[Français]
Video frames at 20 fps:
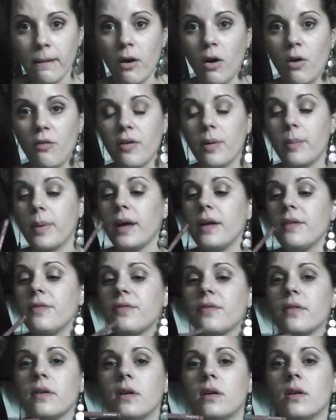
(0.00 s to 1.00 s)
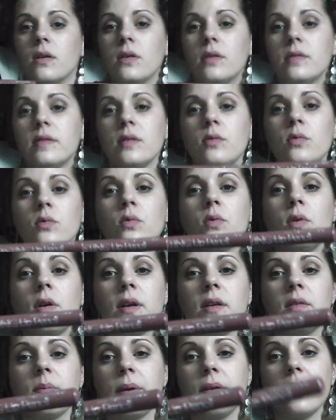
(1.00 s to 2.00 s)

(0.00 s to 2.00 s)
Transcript: Enfin bref, euh, c'est une couleur qui se